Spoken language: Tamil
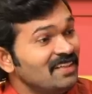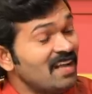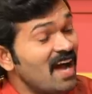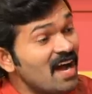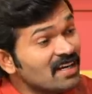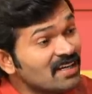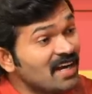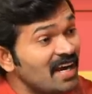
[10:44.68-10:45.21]

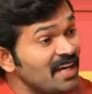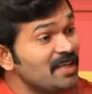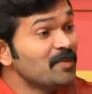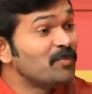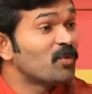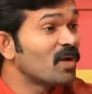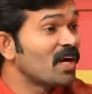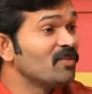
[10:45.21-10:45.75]
நாக்கு
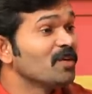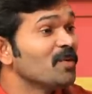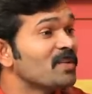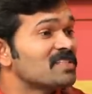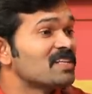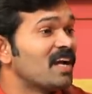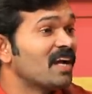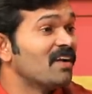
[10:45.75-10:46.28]
அழுகி போற அளவுக்கு
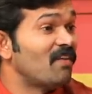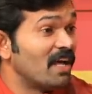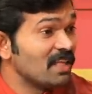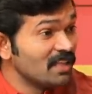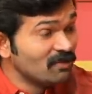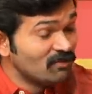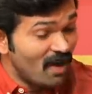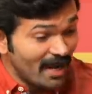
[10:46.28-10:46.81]
பேசுகிறாங்க
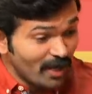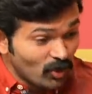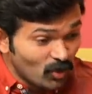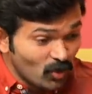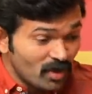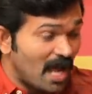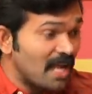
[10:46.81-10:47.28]
அதாவது வாய்க்கோ